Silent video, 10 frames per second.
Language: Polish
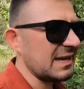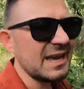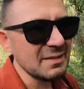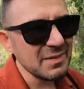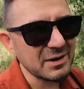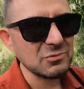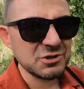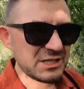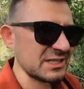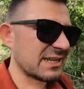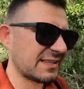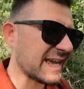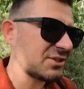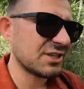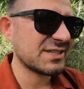I chyba różnica
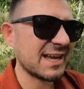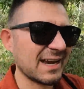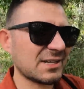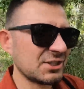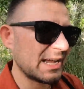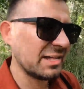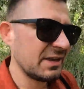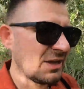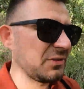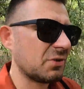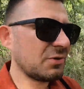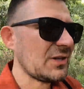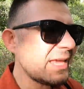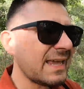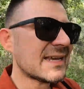też jest taka, że to
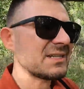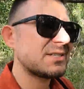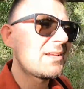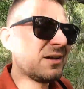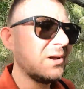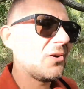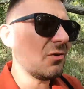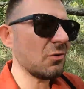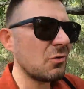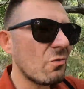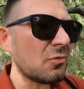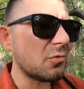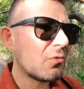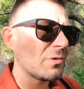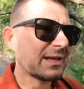nie jest
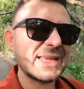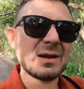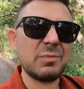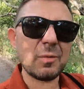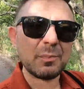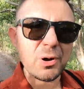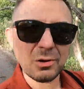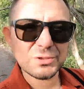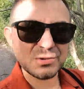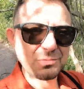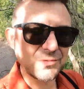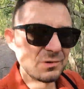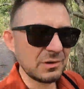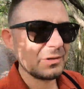u, tak jak po polsku.